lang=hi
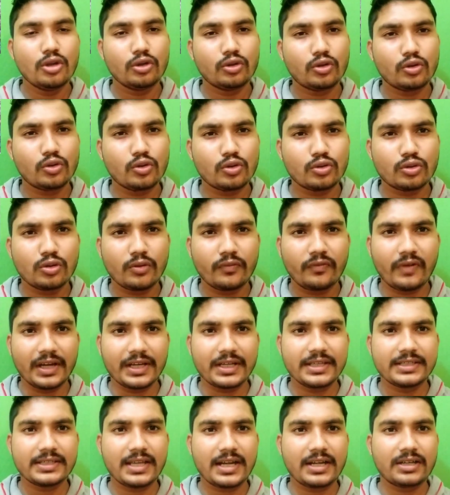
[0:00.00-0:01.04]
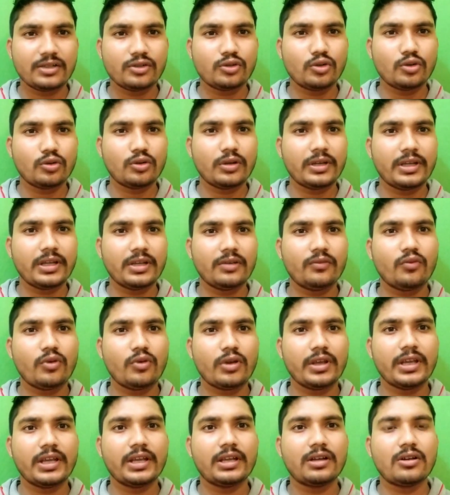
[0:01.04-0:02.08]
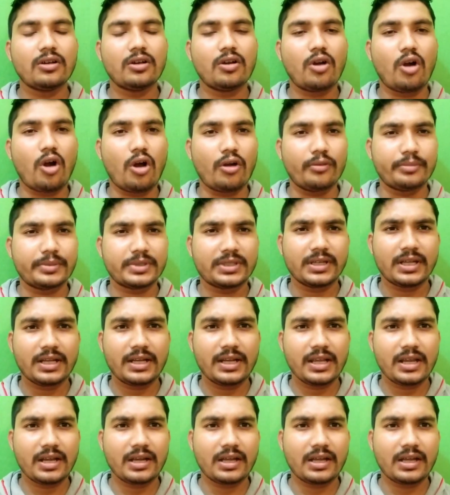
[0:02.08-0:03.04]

तो दोस्तों फंगीसाइड जो है वो एक ऑप्शनल है